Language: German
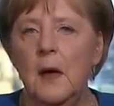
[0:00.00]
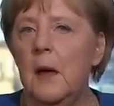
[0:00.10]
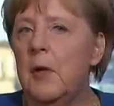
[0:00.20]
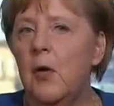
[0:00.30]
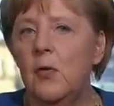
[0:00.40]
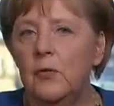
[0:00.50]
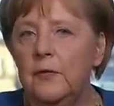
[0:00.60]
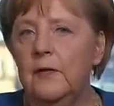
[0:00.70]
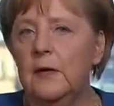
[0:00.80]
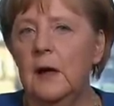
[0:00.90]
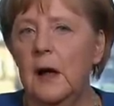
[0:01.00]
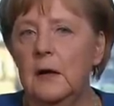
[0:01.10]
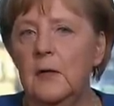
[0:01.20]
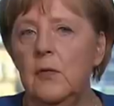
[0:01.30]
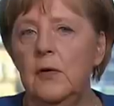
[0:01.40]
Aber auch unsere
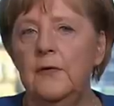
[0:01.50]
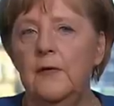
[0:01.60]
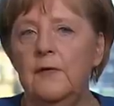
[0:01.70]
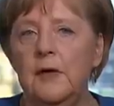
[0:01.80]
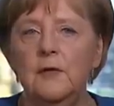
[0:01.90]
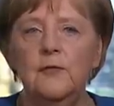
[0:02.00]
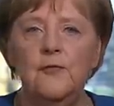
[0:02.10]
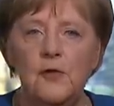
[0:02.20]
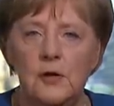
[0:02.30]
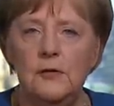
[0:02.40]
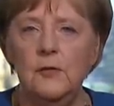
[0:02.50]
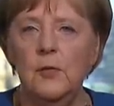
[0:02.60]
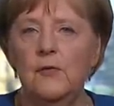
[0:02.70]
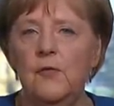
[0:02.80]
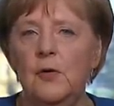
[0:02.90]
Krankenhäuser wären völlig
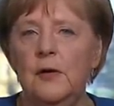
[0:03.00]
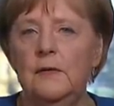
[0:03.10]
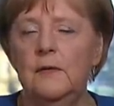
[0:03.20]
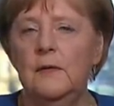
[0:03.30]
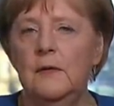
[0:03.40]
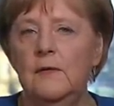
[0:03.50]
überfordert,